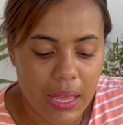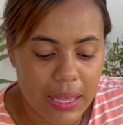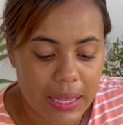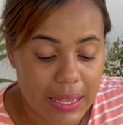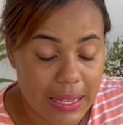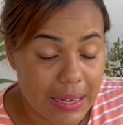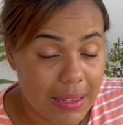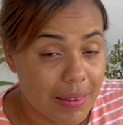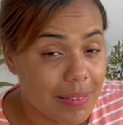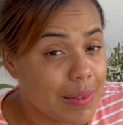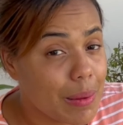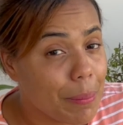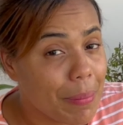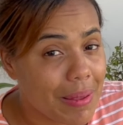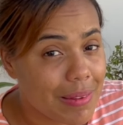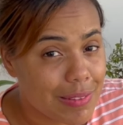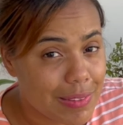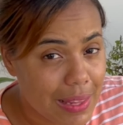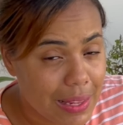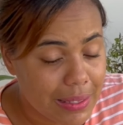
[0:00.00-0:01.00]
Crecen
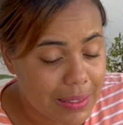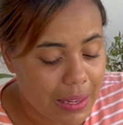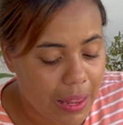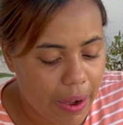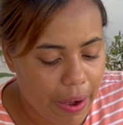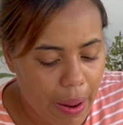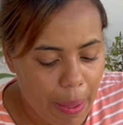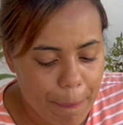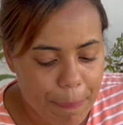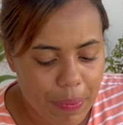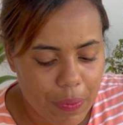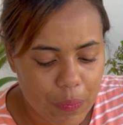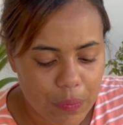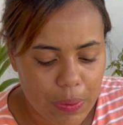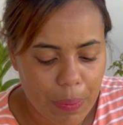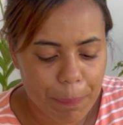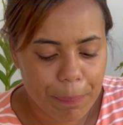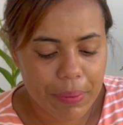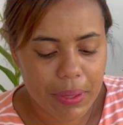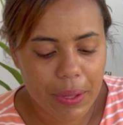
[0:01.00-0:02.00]
bastante rápido
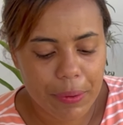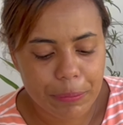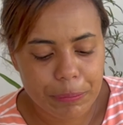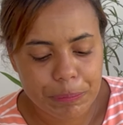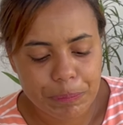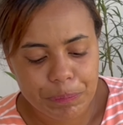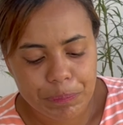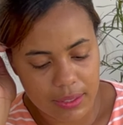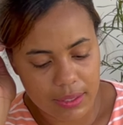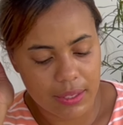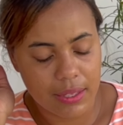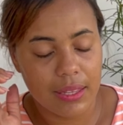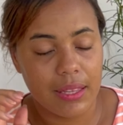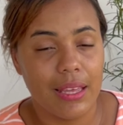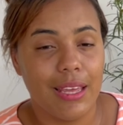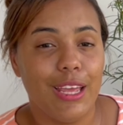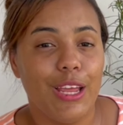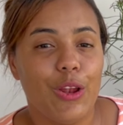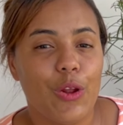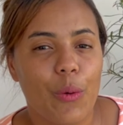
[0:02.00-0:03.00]
también
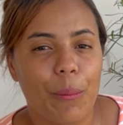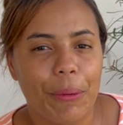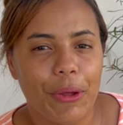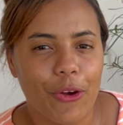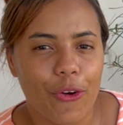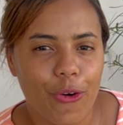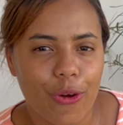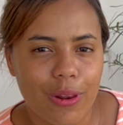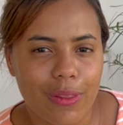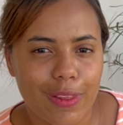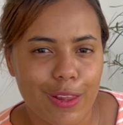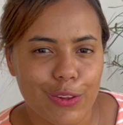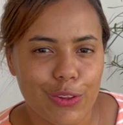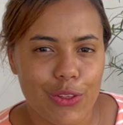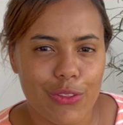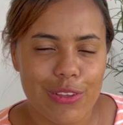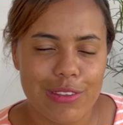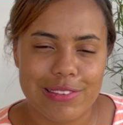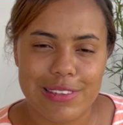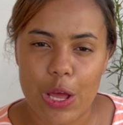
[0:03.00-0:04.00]
y lo mejor de
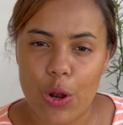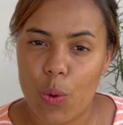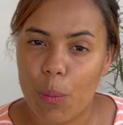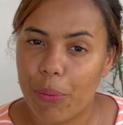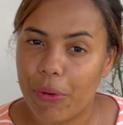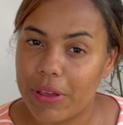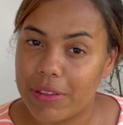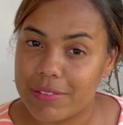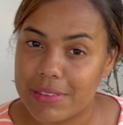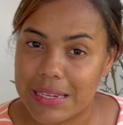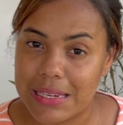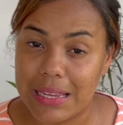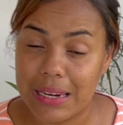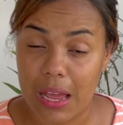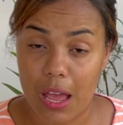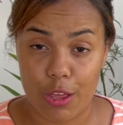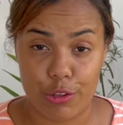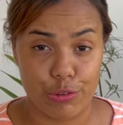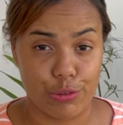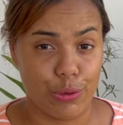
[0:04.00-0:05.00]
todo es que lo puedes tener
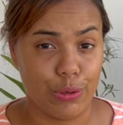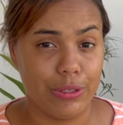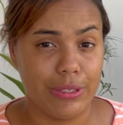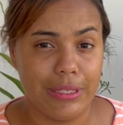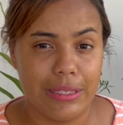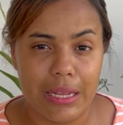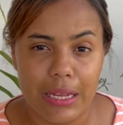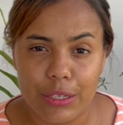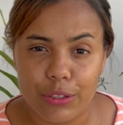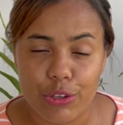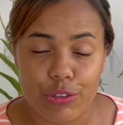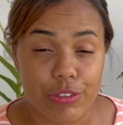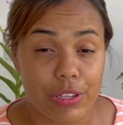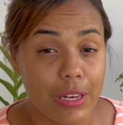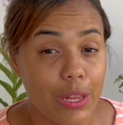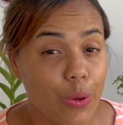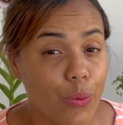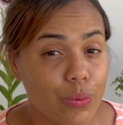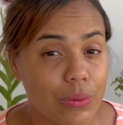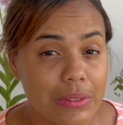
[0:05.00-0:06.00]
a sol directo
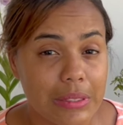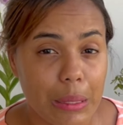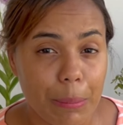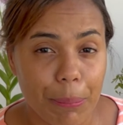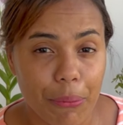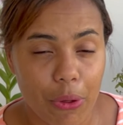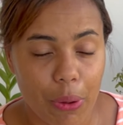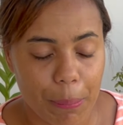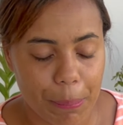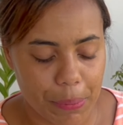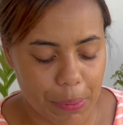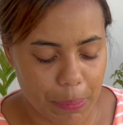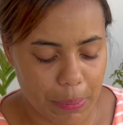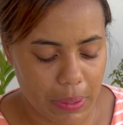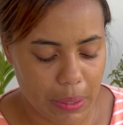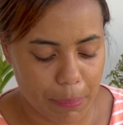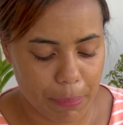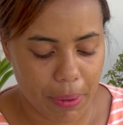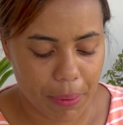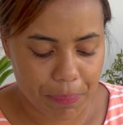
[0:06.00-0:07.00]
sin ningún tipo de
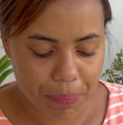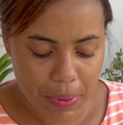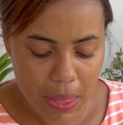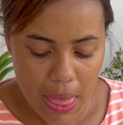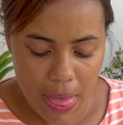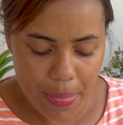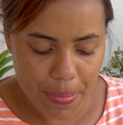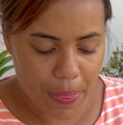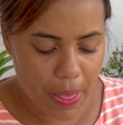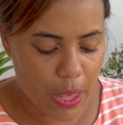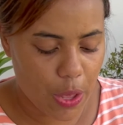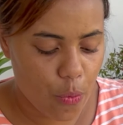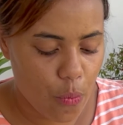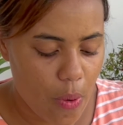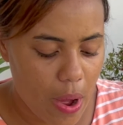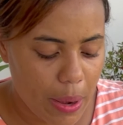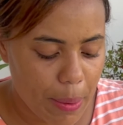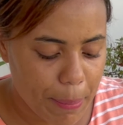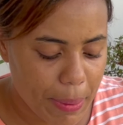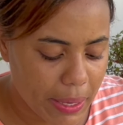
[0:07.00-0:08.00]
problema. De
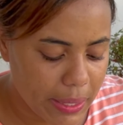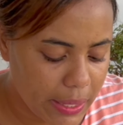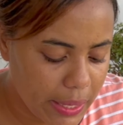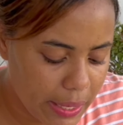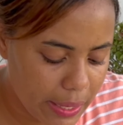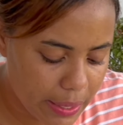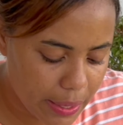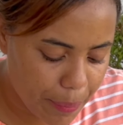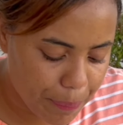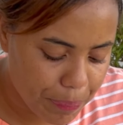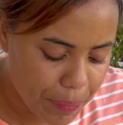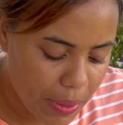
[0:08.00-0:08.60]
igual manera,